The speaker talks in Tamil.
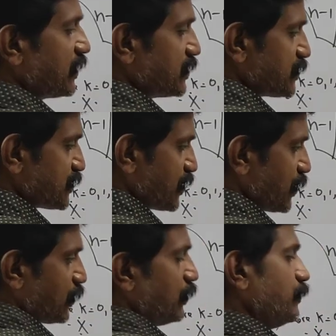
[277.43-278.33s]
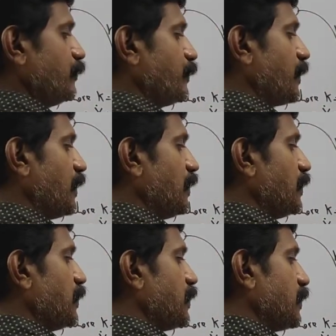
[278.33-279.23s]
இது ஜீரோ
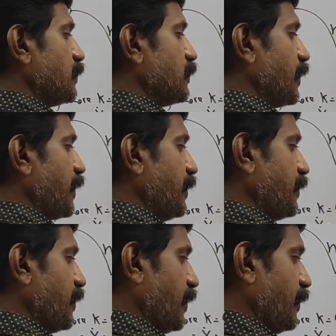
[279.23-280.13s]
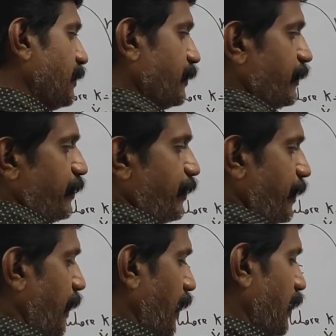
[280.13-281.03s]
இது நைன்ட்டி
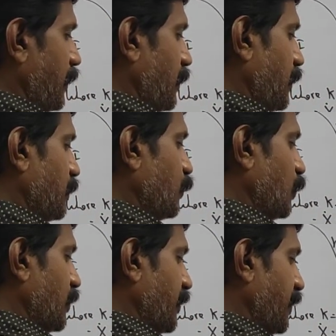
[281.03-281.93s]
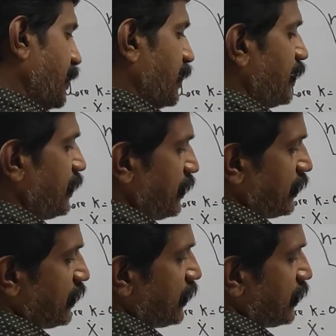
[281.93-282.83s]
இது ஒன் எயிட்டி
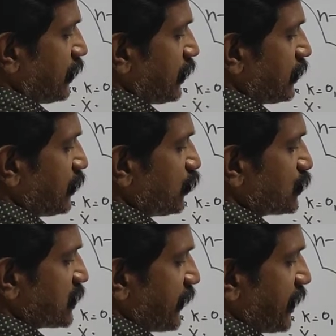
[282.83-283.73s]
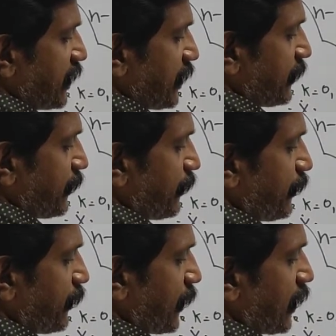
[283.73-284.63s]
இது டூ செவன்ட்டி
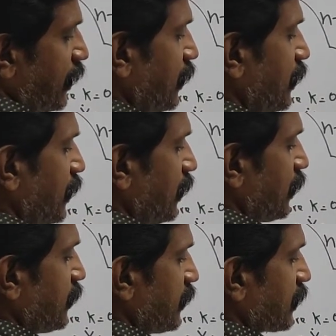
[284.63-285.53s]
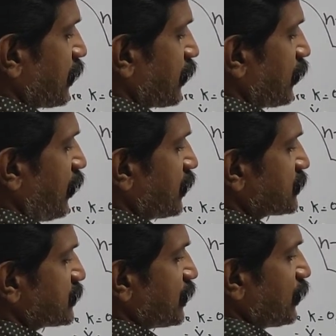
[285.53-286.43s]
இந்த இடத்துல
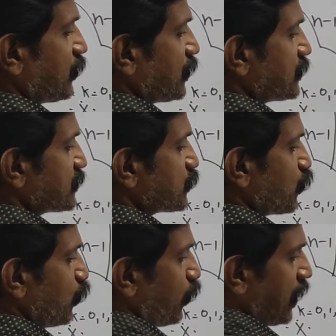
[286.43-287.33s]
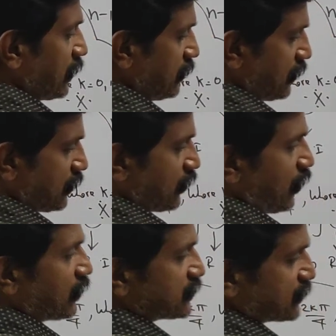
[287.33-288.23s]
காஸ் ஜீரோ இஸ் ஒன்
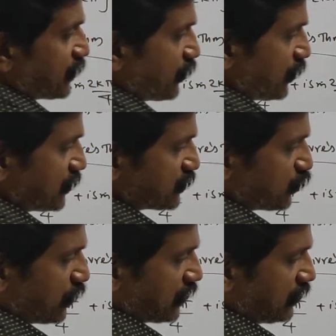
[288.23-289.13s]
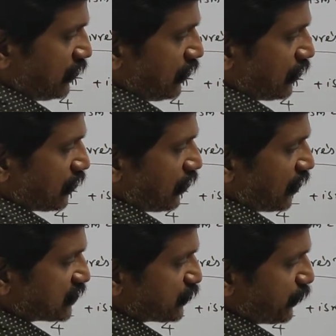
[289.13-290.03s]
காஸ் ஜீரோ இஸ் ஒன்
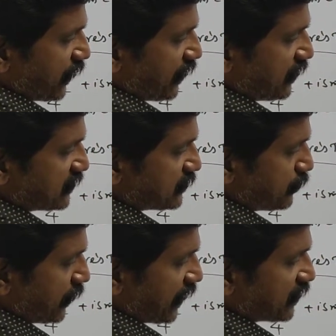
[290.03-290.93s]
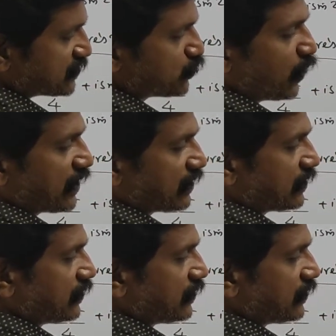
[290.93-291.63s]
காஸ் பை இஸ் மைனஸ் ஒன்